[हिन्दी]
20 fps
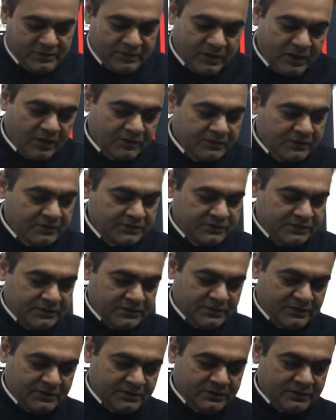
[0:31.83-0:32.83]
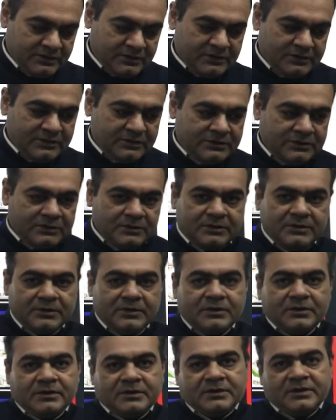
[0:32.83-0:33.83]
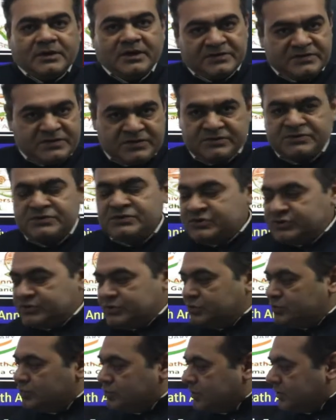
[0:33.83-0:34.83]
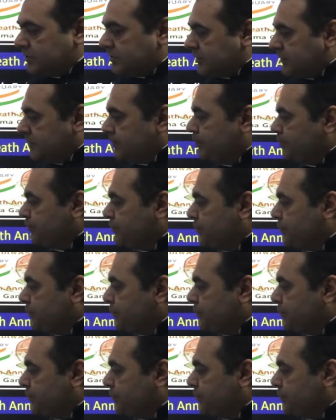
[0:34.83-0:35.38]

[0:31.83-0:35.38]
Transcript: गांधी जी की एसेसिनेशन हुआ था